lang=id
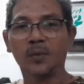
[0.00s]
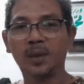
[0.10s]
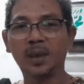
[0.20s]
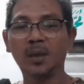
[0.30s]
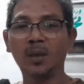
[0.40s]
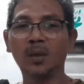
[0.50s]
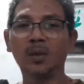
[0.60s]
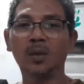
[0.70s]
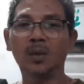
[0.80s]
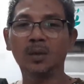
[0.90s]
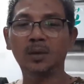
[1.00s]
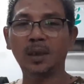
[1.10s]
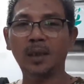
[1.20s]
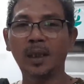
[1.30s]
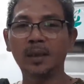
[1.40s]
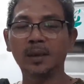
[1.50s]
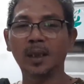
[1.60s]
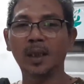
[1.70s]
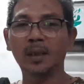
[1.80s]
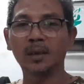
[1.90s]
Video terkait
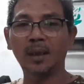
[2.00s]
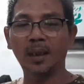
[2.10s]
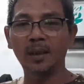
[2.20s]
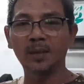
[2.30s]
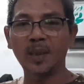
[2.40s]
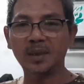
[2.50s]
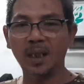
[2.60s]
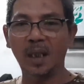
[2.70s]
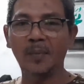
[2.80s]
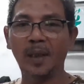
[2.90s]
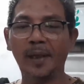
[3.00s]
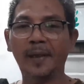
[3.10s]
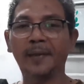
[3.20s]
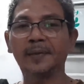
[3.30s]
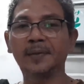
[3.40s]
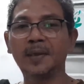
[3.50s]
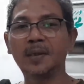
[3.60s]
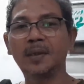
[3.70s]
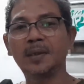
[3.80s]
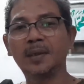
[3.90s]
dengan Khalid Pasalama
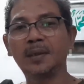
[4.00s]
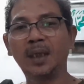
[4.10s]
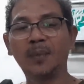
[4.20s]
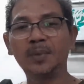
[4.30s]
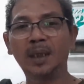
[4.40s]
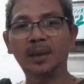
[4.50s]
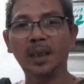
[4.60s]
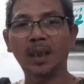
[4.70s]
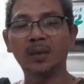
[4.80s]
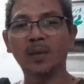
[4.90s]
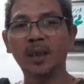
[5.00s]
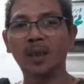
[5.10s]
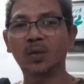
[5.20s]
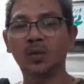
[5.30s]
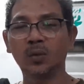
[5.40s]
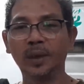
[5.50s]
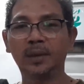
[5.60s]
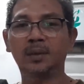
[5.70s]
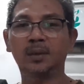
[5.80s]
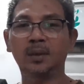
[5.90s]
Yang menyatakan wayang
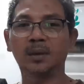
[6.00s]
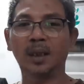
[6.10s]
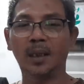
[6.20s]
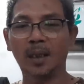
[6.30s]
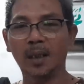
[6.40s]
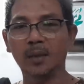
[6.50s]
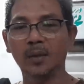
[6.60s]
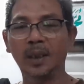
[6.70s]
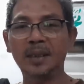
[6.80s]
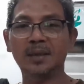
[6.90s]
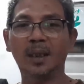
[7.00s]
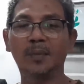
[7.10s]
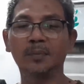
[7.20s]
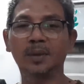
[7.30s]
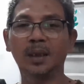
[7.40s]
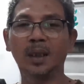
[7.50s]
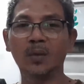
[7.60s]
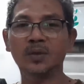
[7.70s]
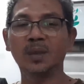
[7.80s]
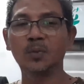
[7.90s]
kulit dilarang oleh Islam dan
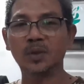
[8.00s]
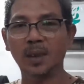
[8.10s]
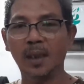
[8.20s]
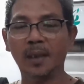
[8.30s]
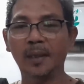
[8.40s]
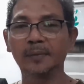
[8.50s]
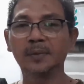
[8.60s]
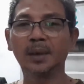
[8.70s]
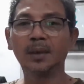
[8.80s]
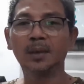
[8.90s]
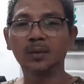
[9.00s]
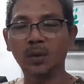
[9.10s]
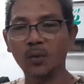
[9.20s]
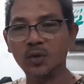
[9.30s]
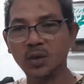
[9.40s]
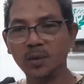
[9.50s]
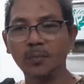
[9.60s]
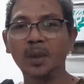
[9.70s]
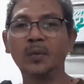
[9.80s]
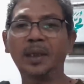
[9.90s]
harus dimusnahkan Terus
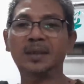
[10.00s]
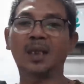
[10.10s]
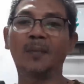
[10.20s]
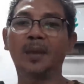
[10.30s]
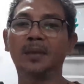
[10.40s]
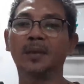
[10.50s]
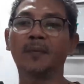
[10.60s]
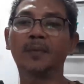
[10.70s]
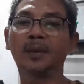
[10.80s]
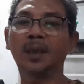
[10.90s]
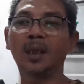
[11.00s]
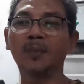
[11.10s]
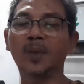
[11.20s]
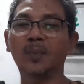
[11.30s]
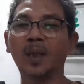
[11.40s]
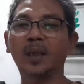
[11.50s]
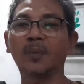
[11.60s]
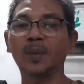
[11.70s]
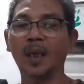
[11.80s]
menuai kecaman dari berbagai